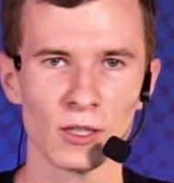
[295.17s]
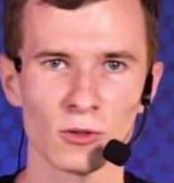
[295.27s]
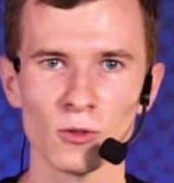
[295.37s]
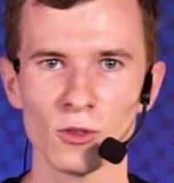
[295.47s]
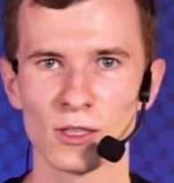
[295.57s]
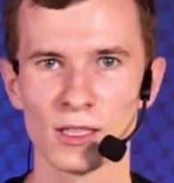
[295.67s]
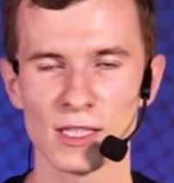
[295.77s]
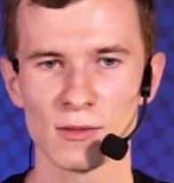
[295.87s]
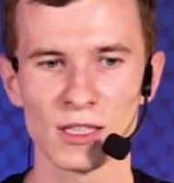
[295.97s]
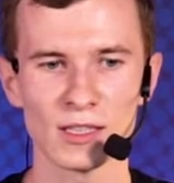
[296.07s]
то
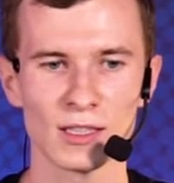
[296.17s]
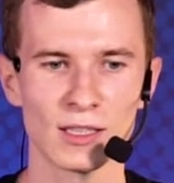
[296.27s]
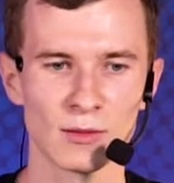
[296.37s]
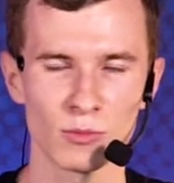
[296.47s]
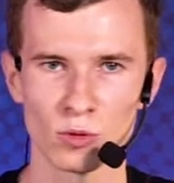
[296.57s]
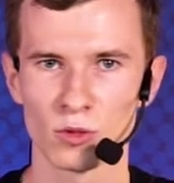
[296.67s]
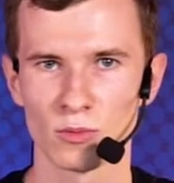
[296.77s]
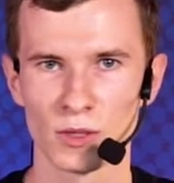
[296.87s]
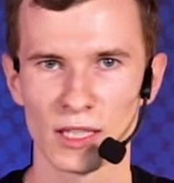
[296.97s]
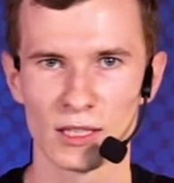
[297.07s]
эти методы будут
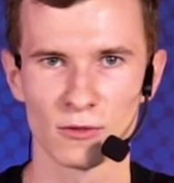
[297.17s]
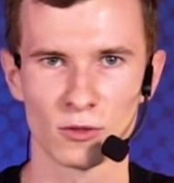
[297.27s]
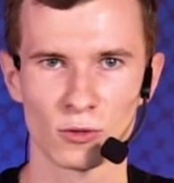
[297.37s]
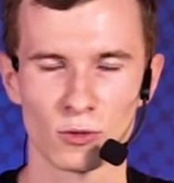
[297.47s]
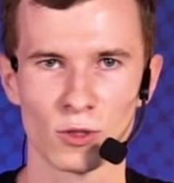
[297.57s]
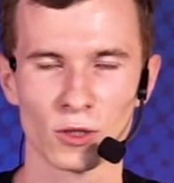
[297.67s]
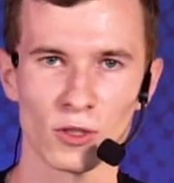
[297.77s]
блокировать друг друга.